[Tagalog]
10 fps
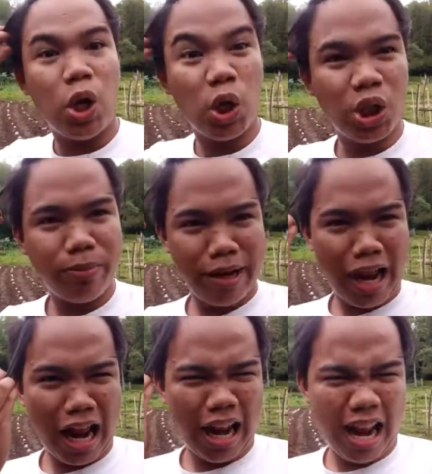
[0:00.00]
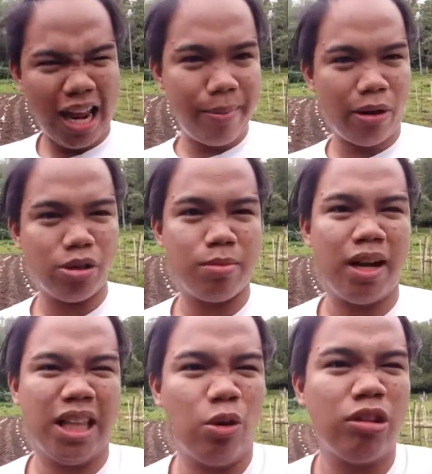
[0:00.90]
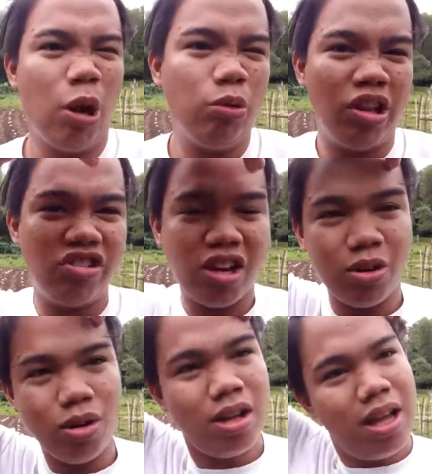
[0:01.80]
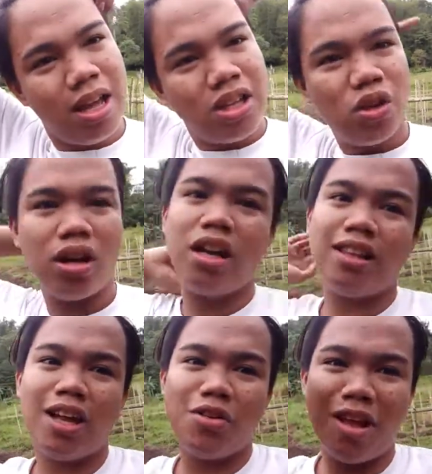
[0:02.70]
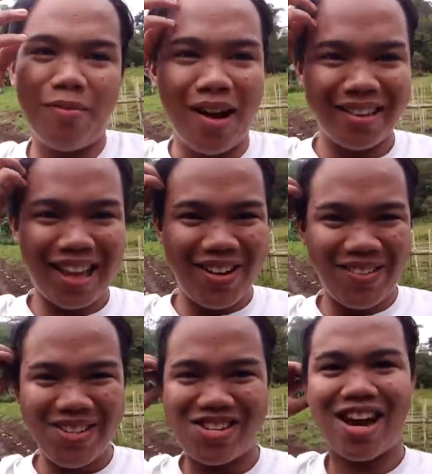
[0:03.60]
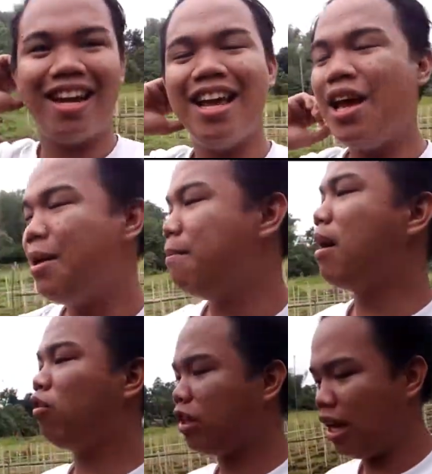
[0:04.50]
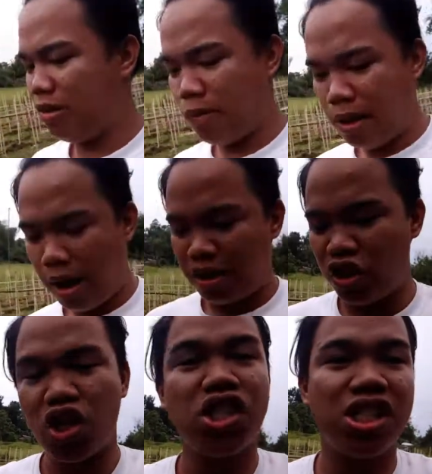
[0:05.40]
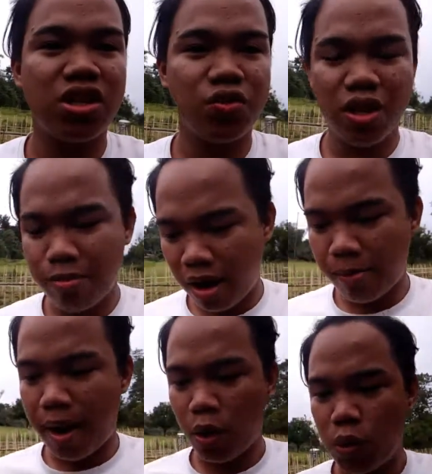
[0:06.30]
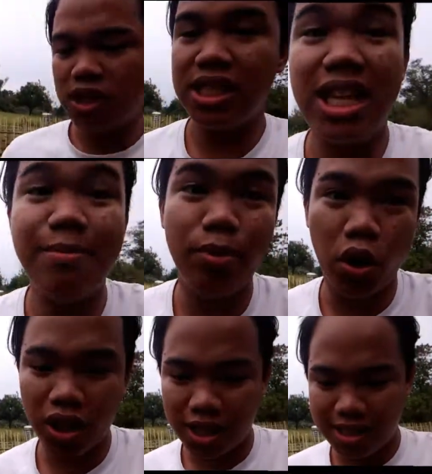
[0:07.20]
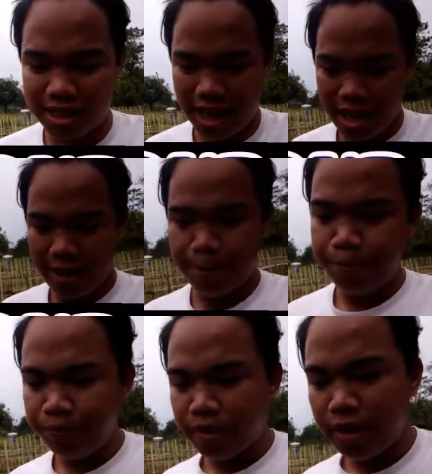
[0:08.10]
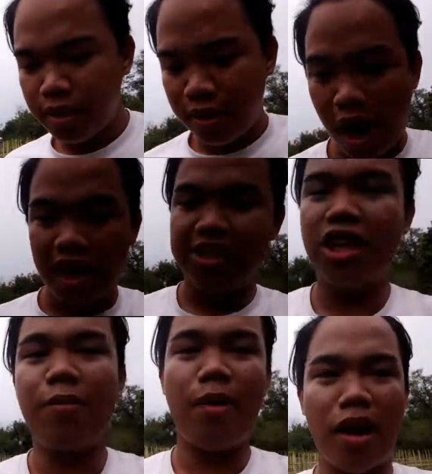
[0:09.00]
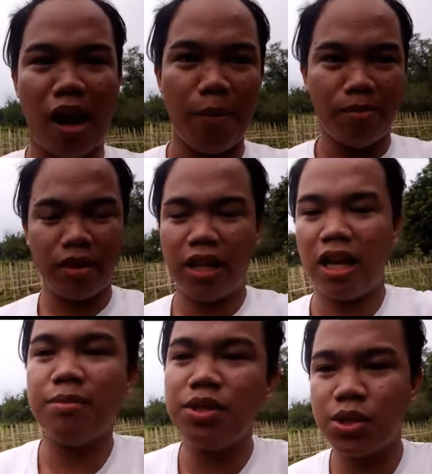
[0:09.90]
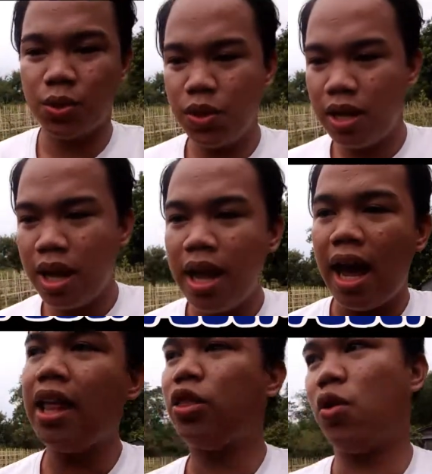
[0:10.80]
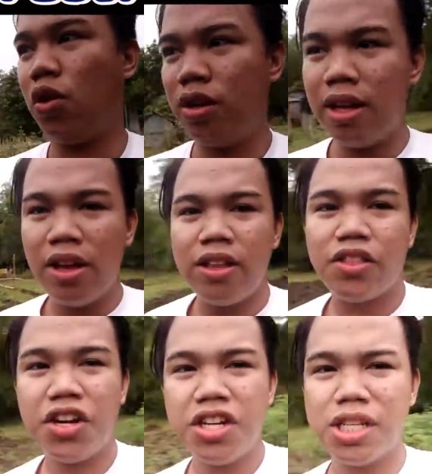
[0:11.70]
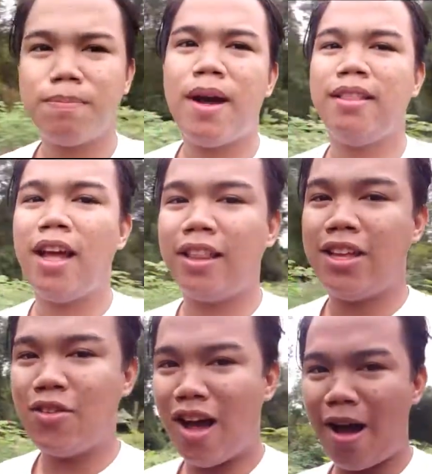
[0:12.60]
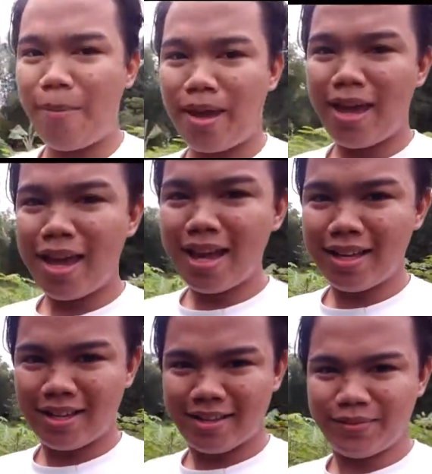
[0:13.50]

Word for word: Talong, no? Minaalala naman ako sa mga talong-talong na dyan, no? Nakikita nyo yung mga talong dyan. Bagong tanim yung mga nursery, mga bagong sibol kasi kakastart lang namin magtanim. So, eto Third spot natin yung aming